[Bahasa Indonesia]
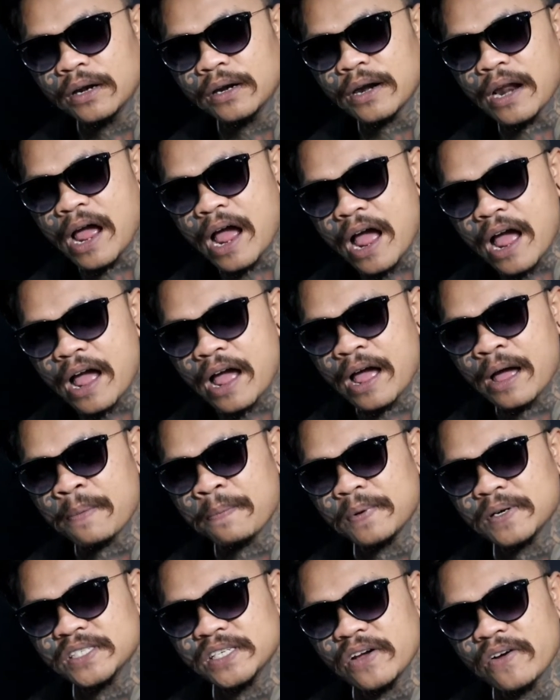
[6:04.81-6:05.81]
Nah,
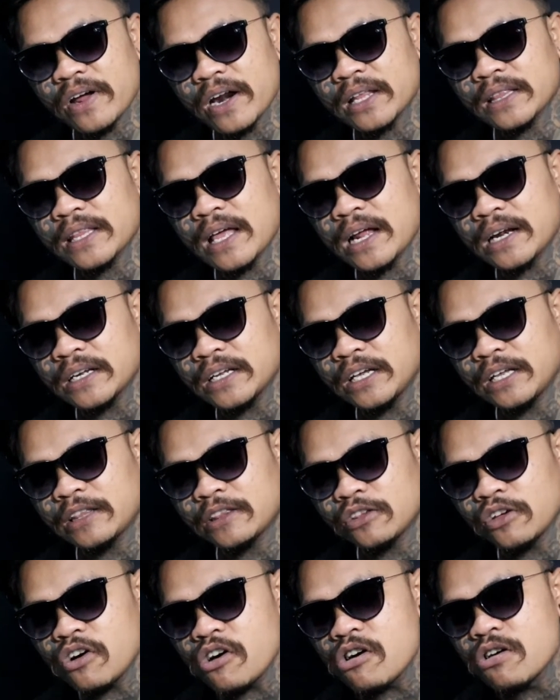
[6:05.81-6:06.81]
persyaratan
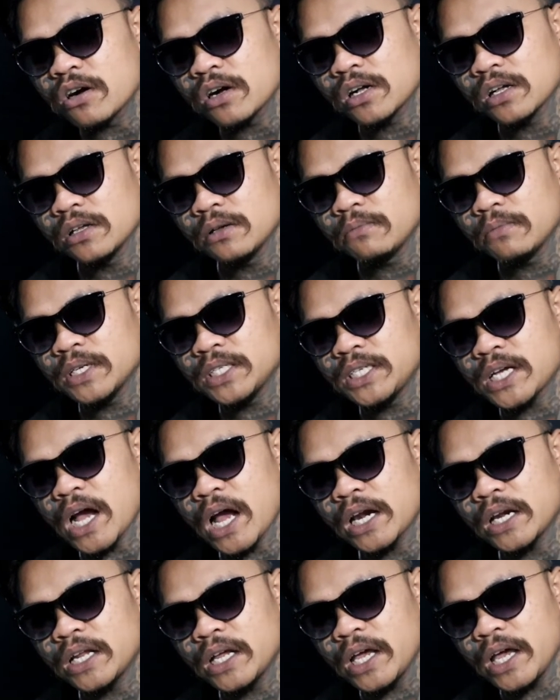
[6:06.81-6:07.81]
itu
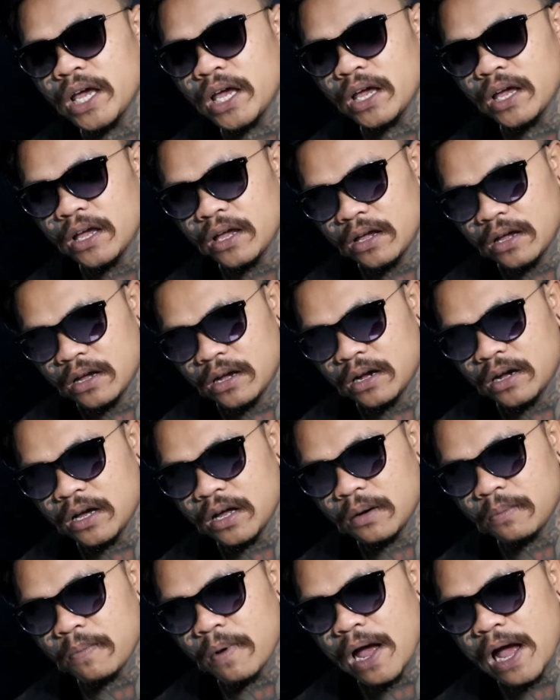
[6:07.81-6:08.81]
menjadi
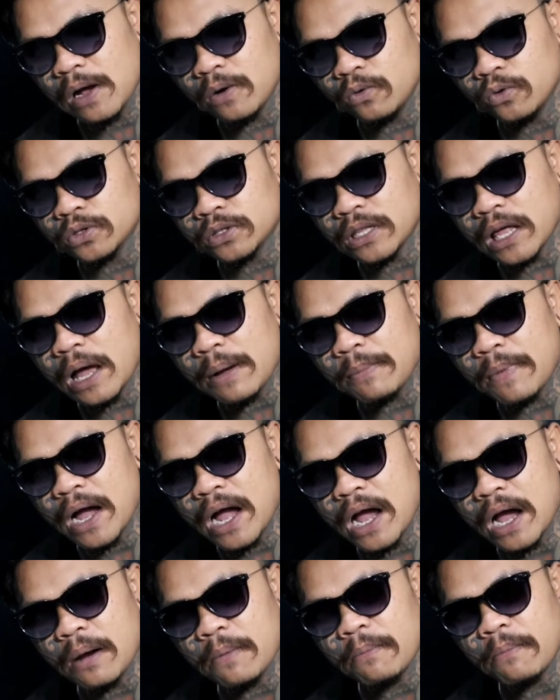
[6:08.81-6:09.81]
gerbang
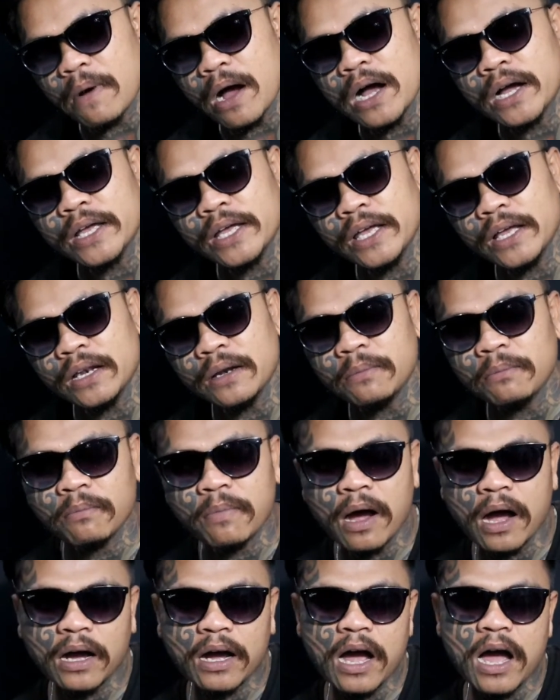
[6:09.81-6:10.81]
utama bagi
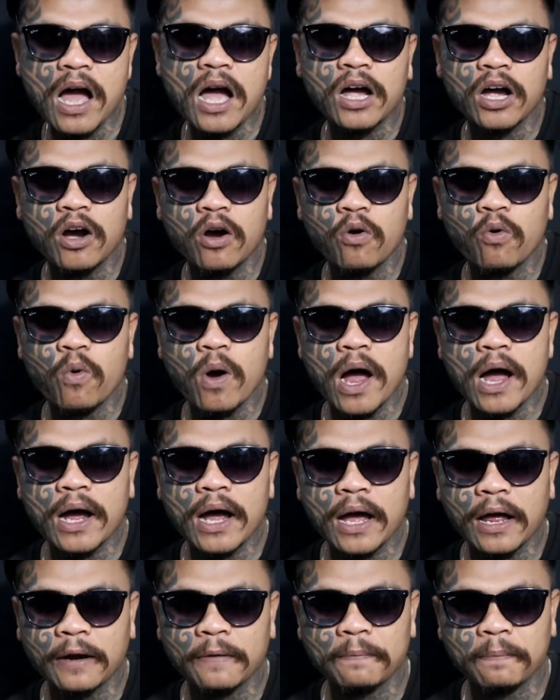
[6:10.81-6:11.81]
lembaga
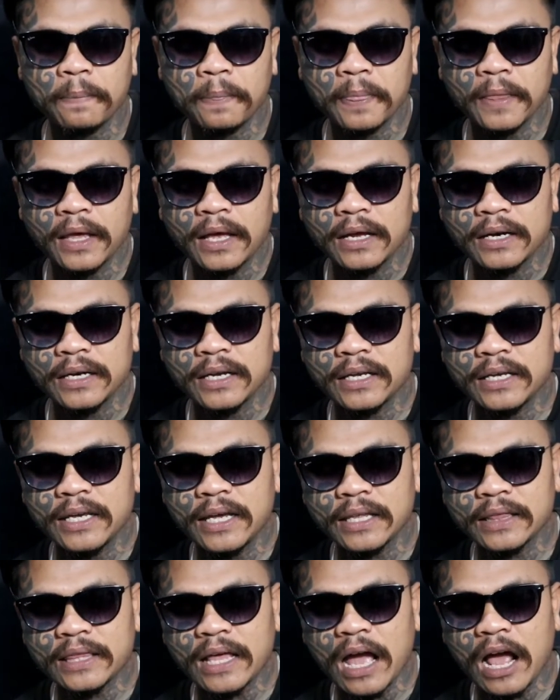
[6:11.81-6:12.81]
keuangan
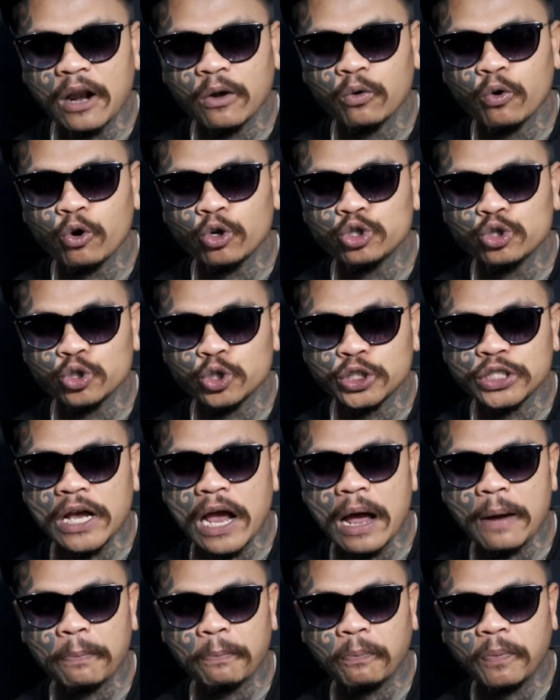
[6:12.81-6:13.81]
digital,
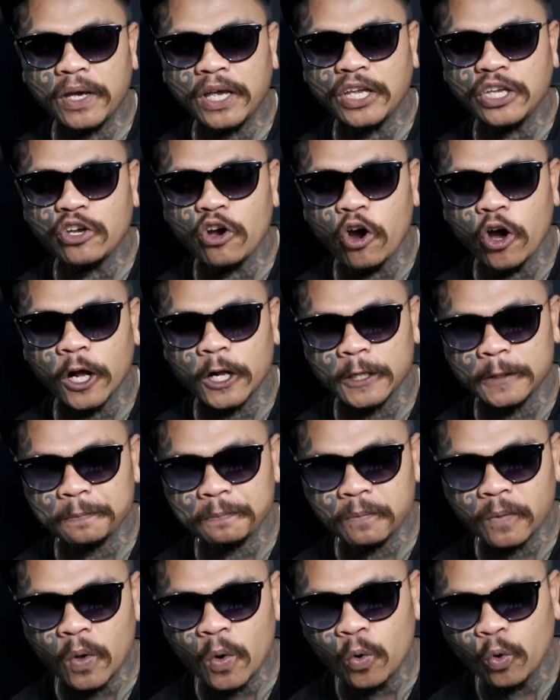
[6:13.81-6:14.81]
khususnya pinjol,
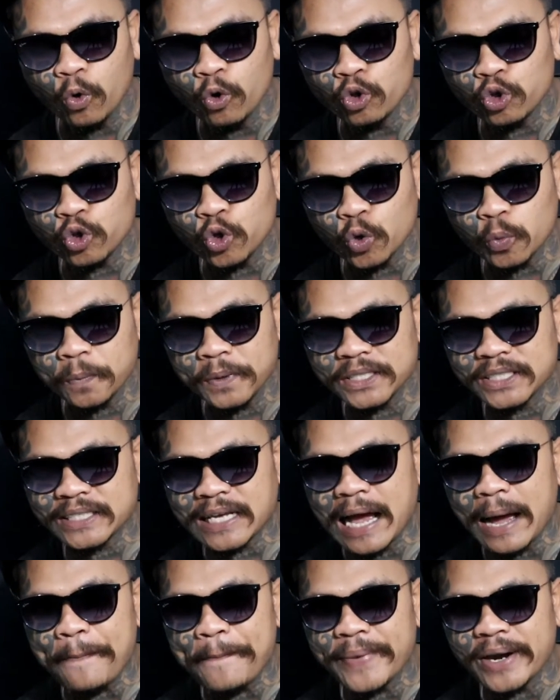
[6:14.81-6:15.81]
untuk
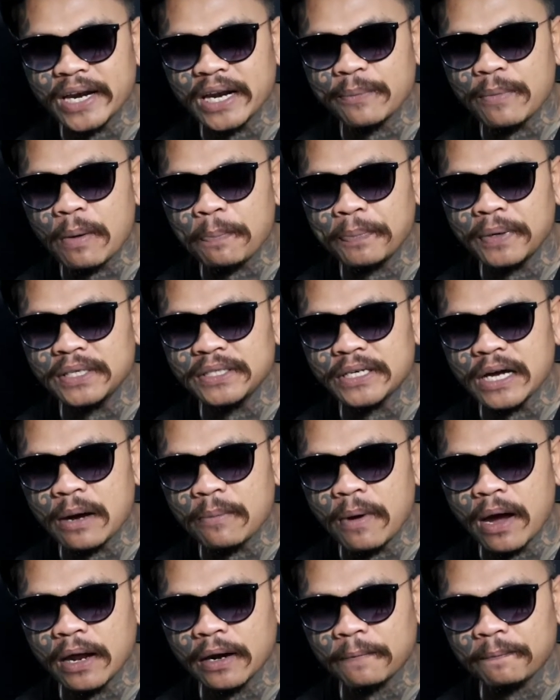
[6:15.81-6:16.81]
bisa menerima
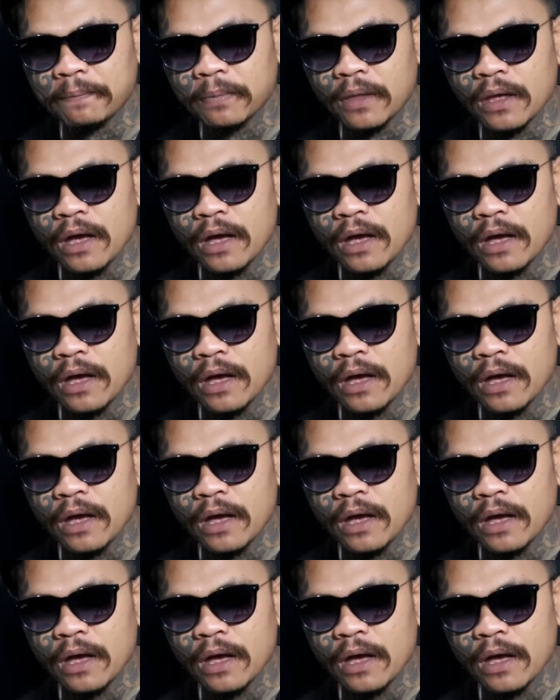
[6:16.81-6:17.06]
pinjaman.